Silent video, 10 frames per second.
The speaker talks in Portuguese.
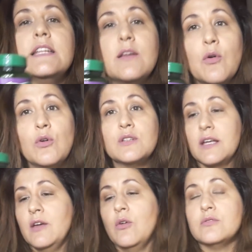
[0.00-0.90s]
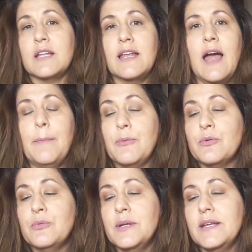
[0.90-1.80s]
Então, eu encontrei lá
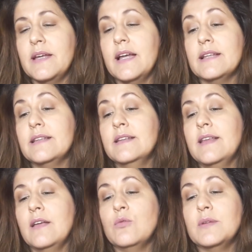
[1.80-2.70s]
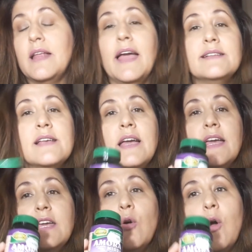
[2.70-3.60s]
por R$ é, 31,10
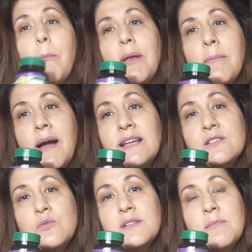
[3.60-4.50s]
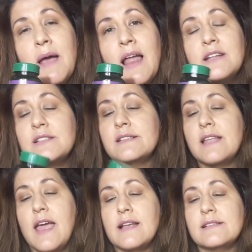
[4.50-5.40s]
e eu comprei mais duas embalagens
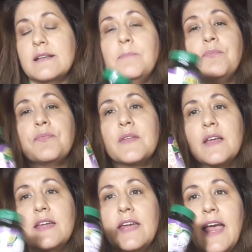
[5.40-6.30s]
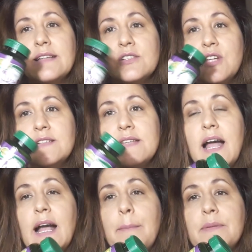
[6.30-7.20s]
dessa que essa já está
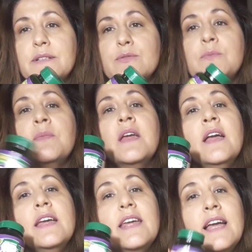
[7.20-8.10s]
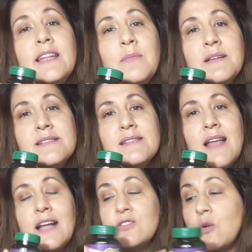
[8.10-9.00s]
acabando. E aí na minha
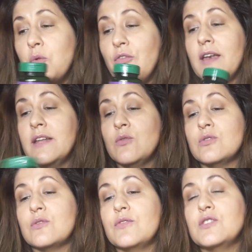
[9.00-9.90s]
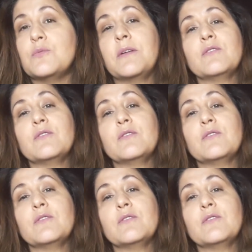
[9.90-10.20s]
cidade, como eu falei no outro vídeo para